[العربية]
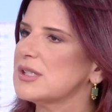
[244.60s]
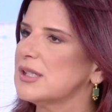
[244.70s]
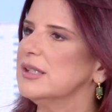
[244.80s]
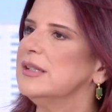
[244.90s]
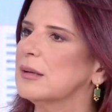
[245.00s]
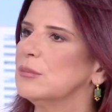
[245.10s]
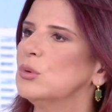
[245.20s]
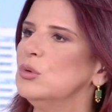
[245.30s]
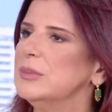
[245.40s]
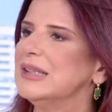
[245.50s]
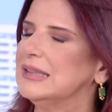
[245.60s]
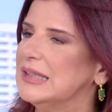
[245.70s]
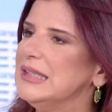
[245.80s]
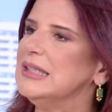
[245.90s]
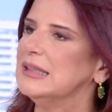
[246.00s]
شخص اللي هن عم بيكونوا
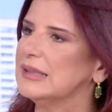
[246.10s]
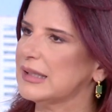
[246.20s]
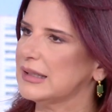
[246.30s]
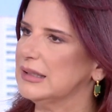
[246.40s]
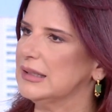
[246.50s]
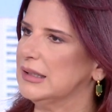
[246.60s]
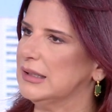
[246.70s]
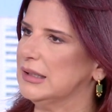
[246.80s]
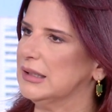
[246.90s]
مثل دليل داخل